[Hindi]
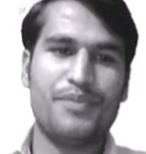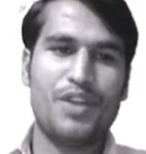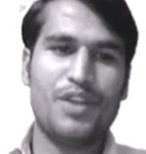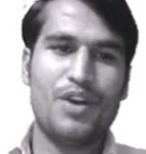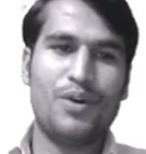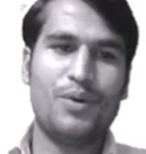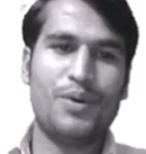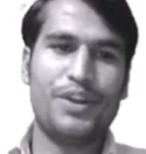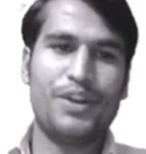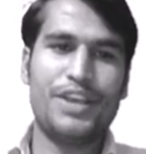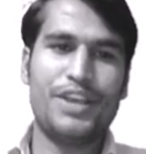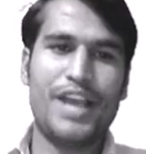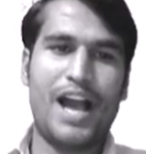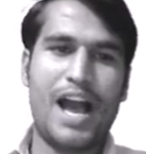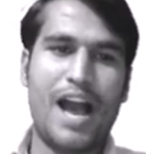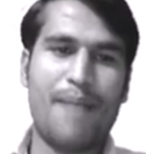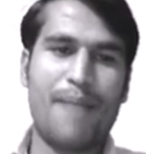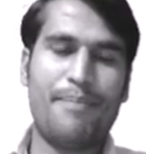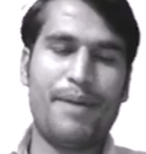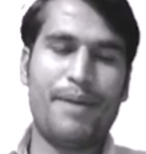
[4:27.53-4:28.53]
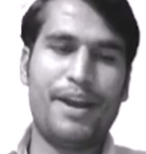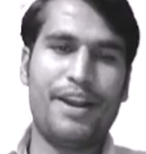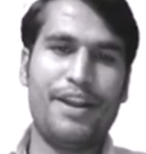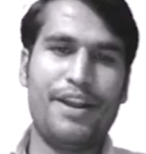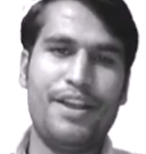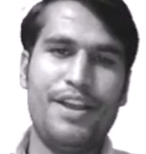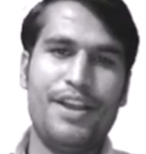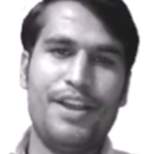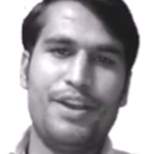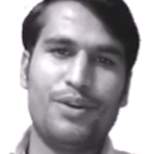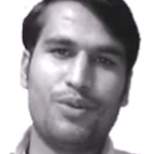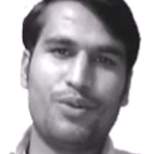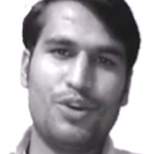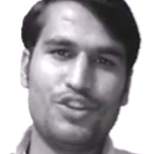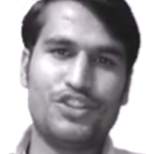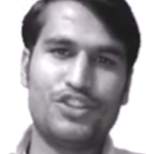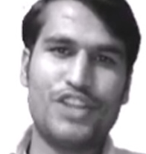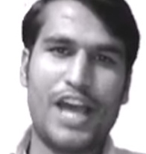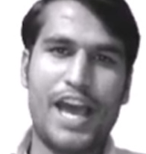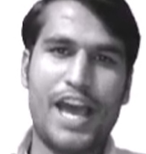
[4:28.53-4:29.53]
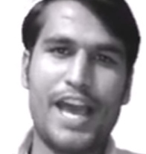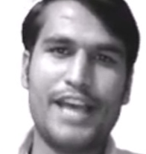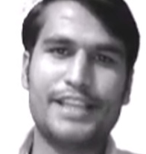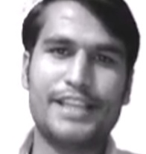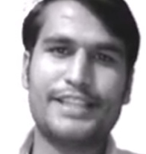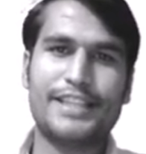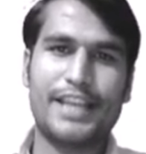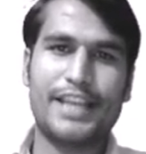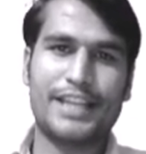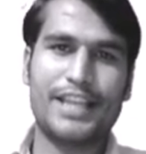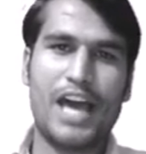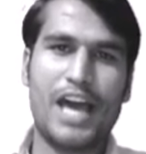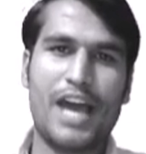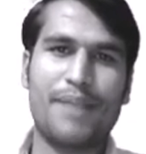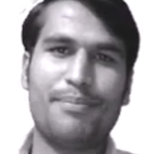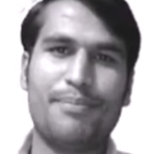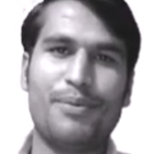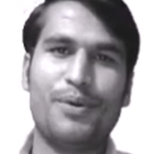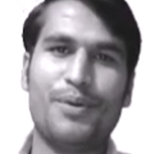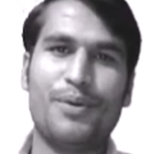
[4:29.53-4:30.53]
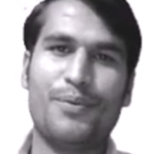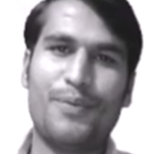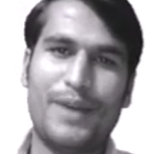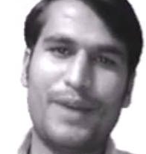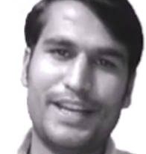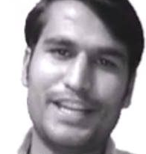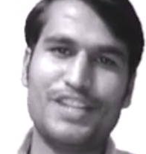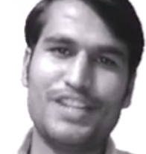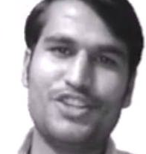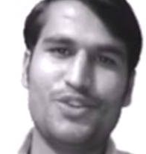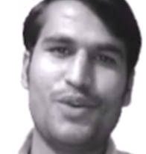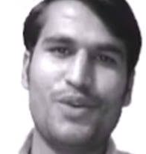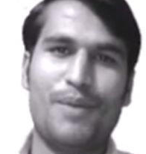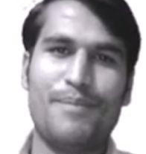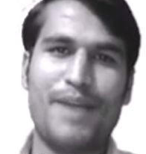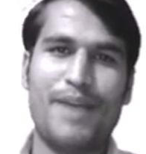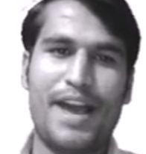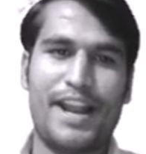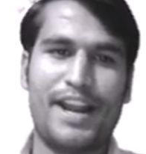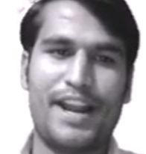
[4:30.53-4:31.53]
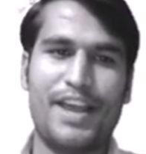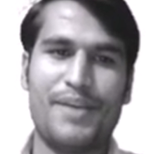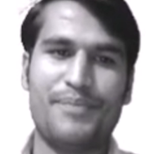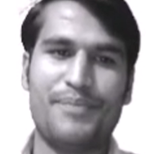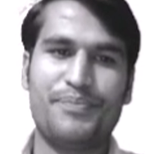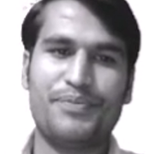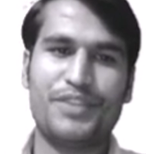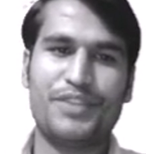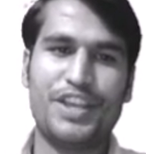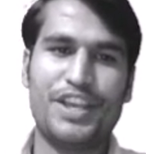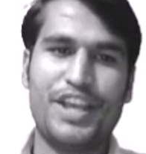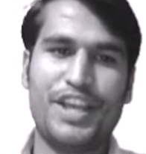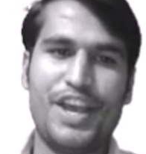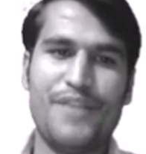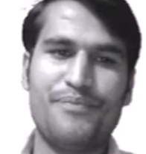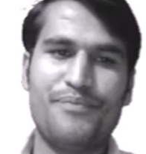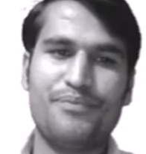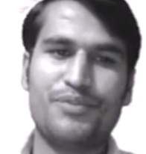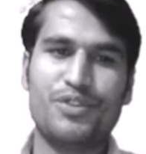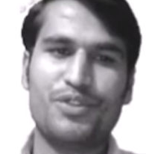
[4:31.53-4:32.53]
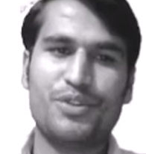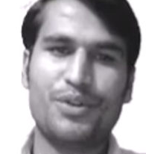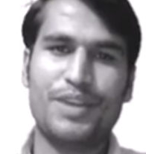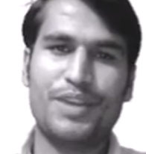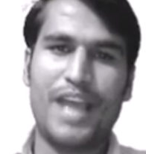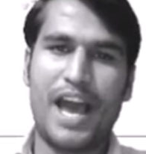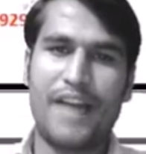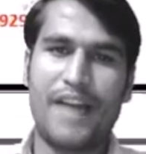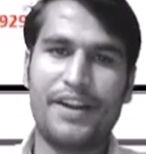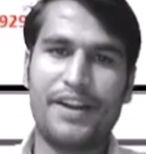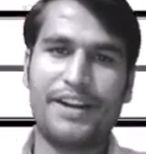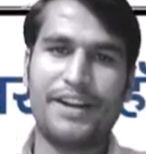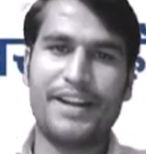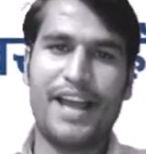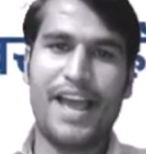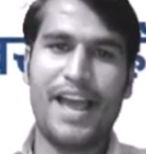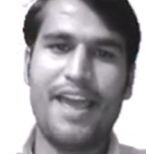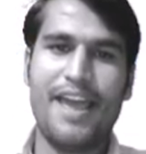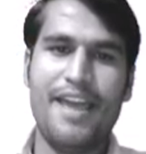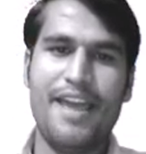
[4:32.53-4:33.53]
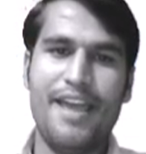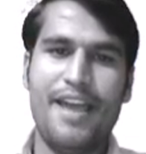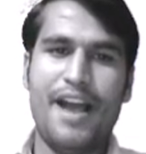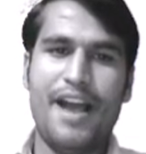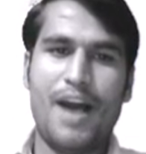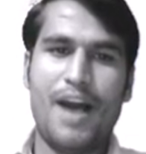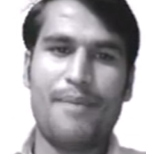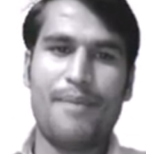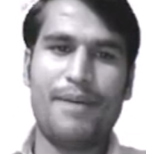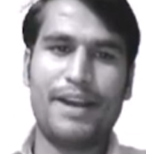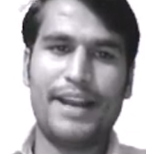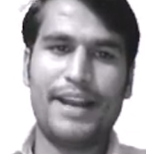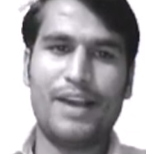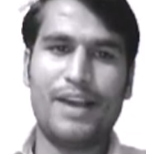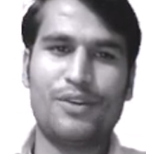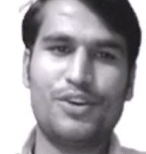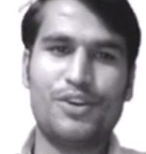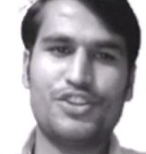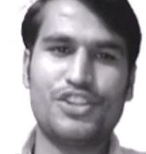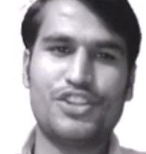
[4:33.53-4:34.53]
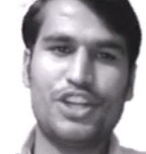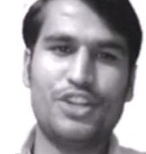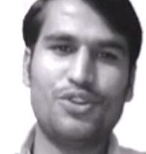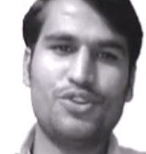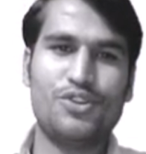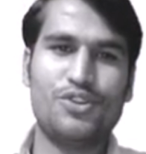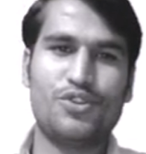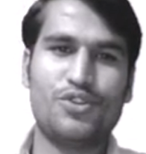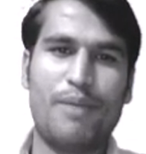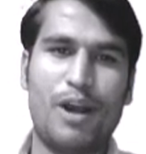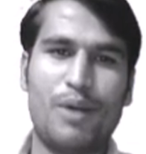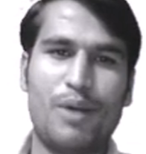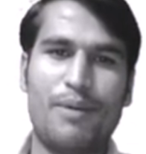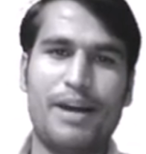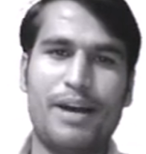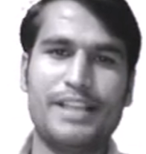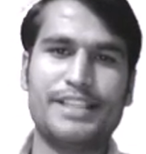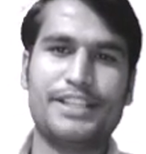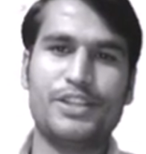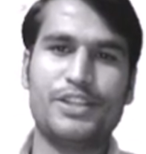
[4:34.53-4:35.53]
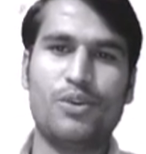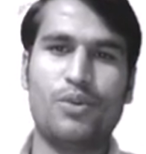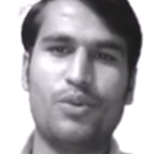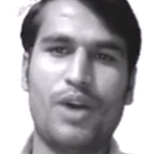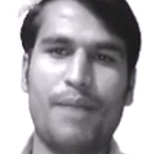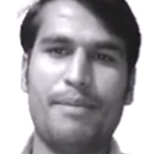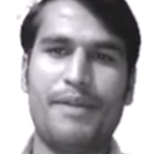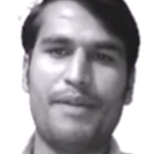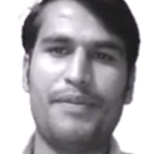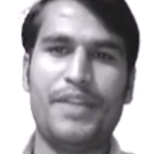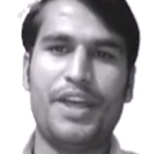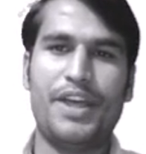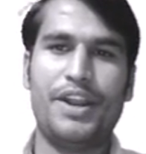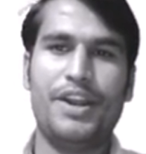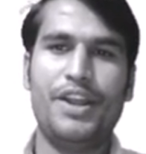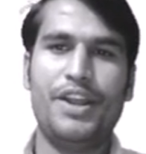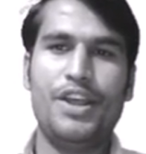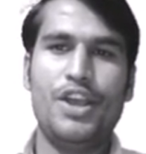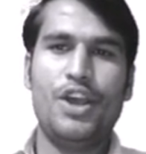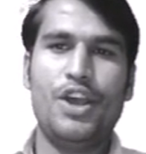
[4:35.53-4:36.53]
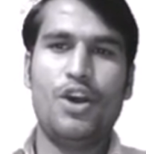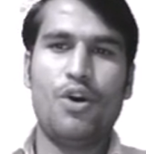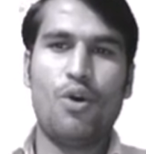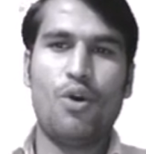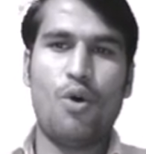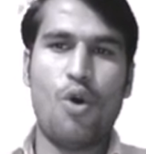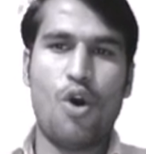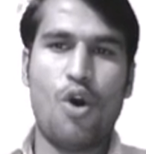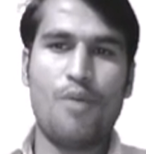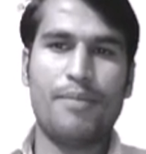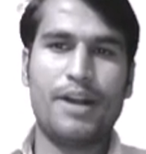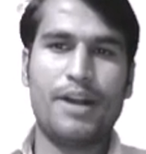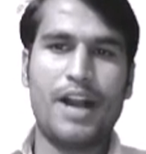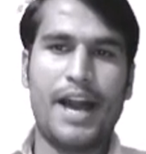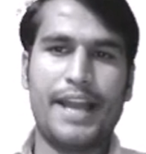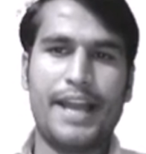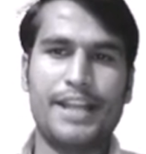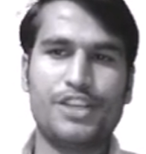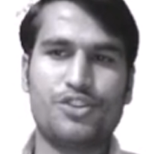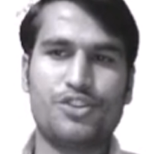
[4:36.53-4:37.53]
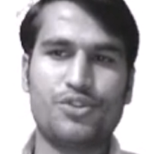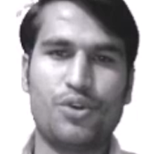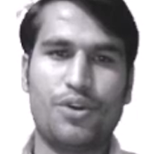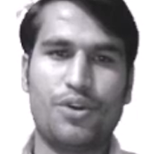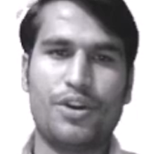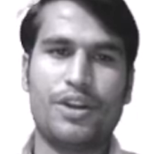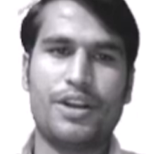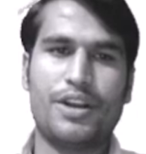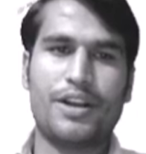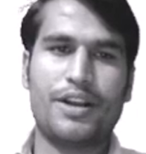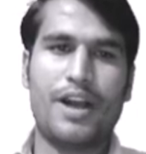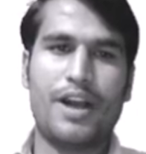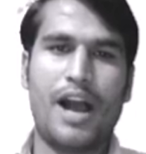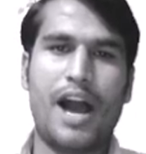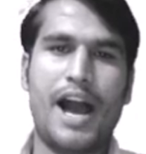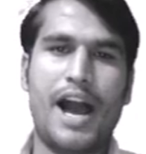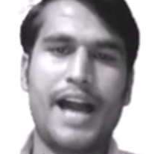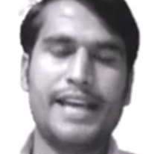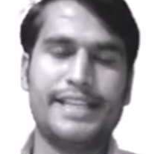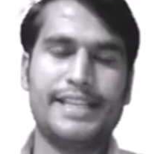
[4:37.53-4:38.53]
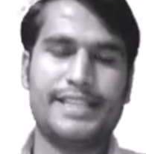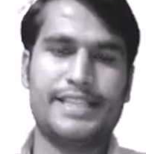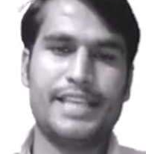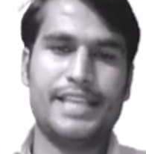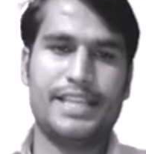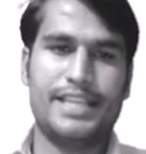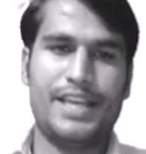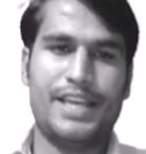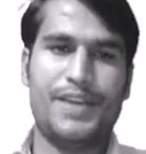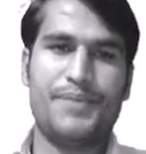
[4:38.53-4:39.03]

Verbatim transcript: और यहाँ पर कौन सा है सरदारपुर वन्य जीव अभ्यारण्य ठीक है तो याद रखना है अब अगला क्वेश्चन है दोस्तों भगवान शिव का मंदिर ओमकारेश्वर कहाँ स्थित है